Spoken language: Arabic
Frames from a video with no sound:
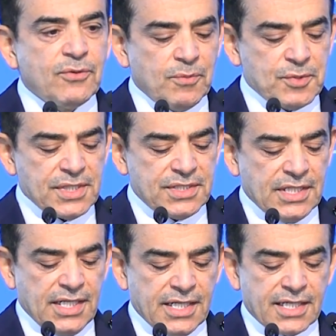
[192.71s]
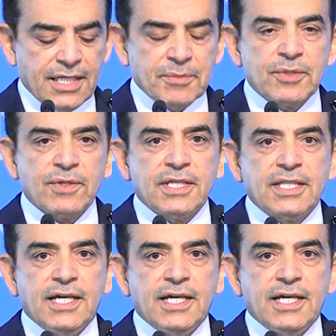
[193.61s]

هو المسجل على قائمة التراث